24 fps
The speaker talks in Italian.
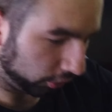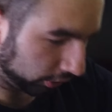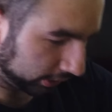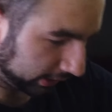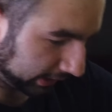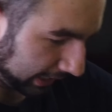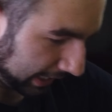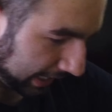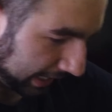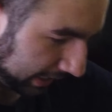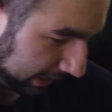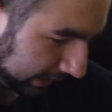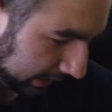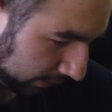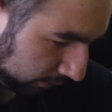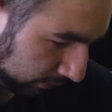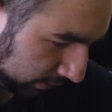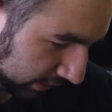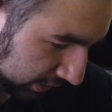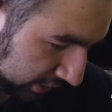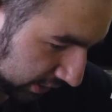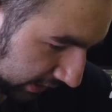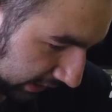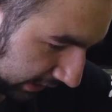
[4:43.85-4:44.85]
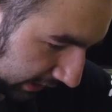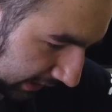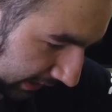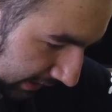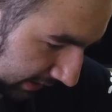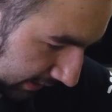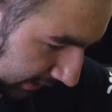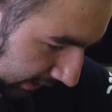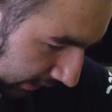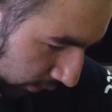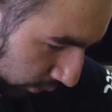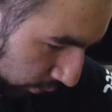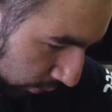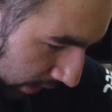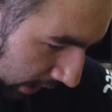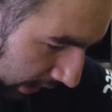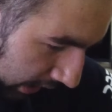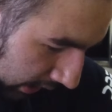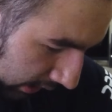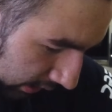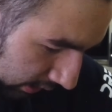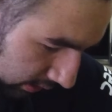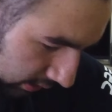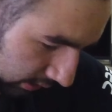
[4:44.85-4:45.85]
Ok, quindi si incastra
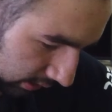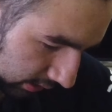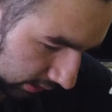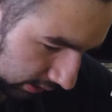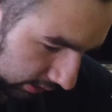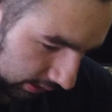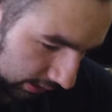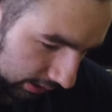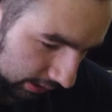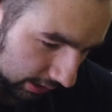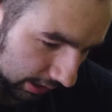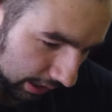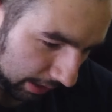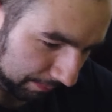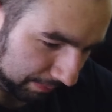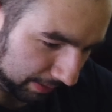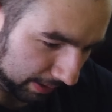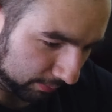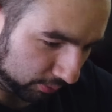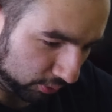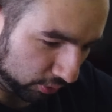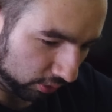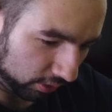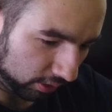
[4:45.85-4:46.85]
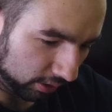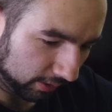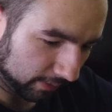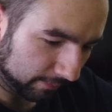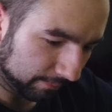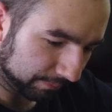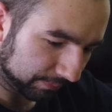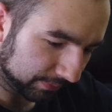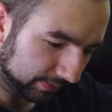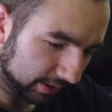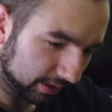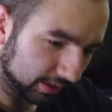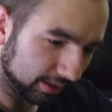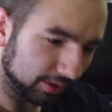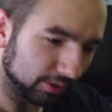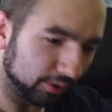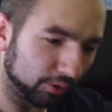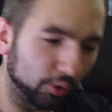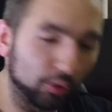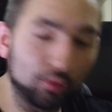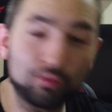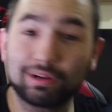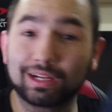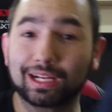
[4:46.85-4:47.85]
qua. Abbiamo
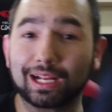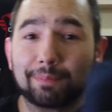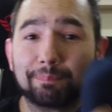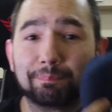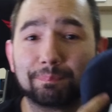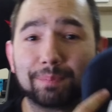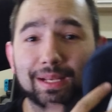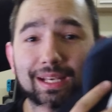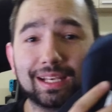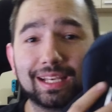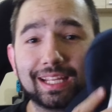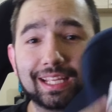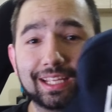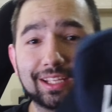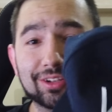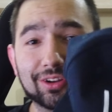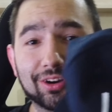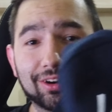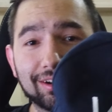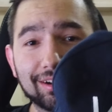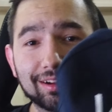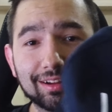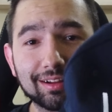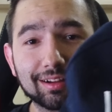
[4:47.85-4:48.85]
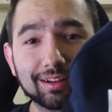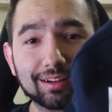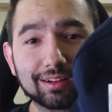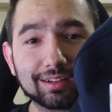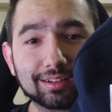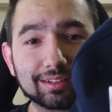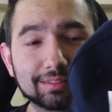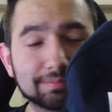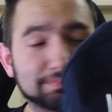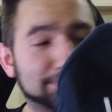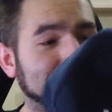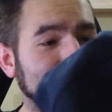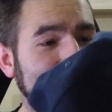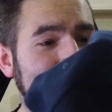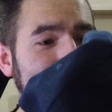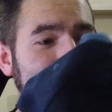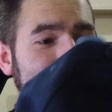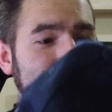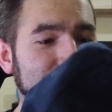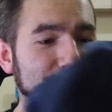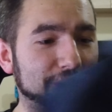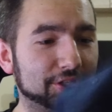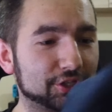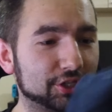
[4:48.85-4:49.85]
un cappellino
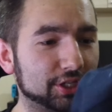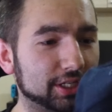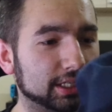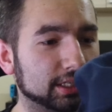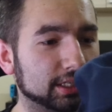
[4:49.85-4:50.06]
Battlefield